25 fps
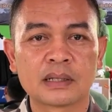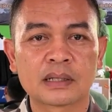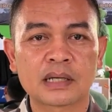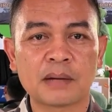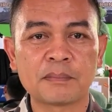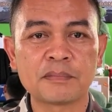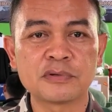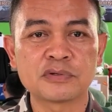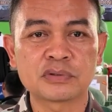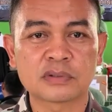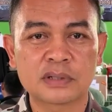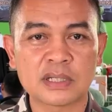
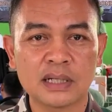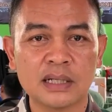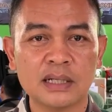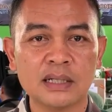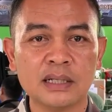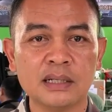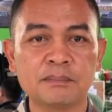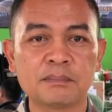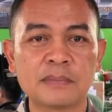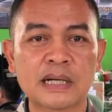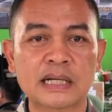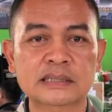Kami
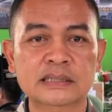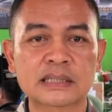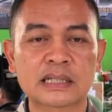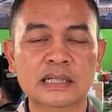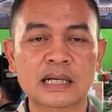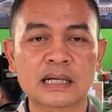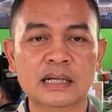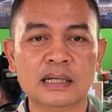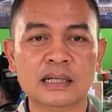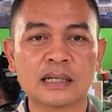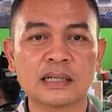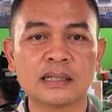juga
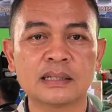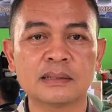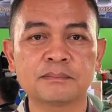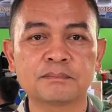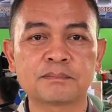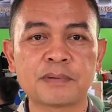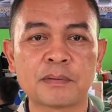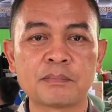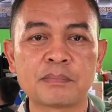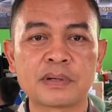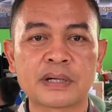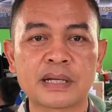melaksanakan
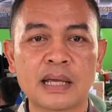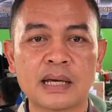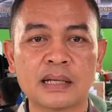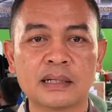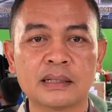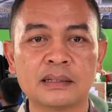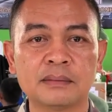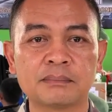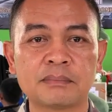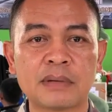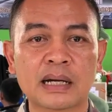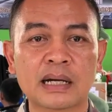
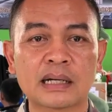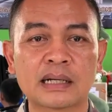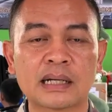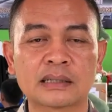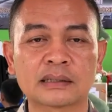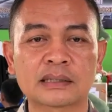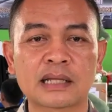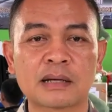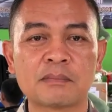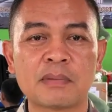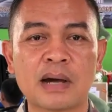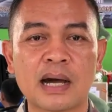pemberian
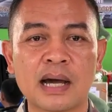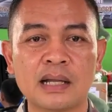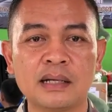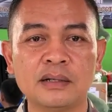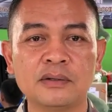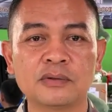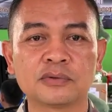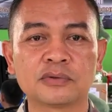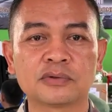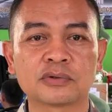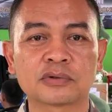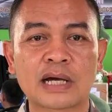makanan tambahan
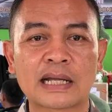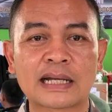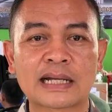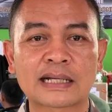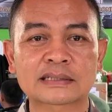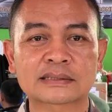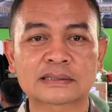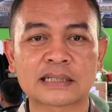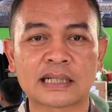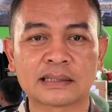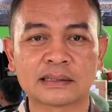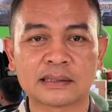untuk
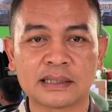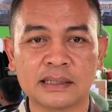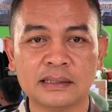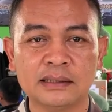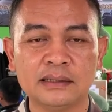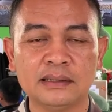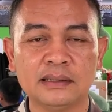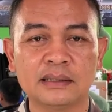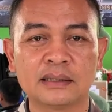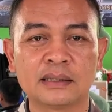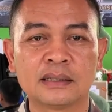anak stunting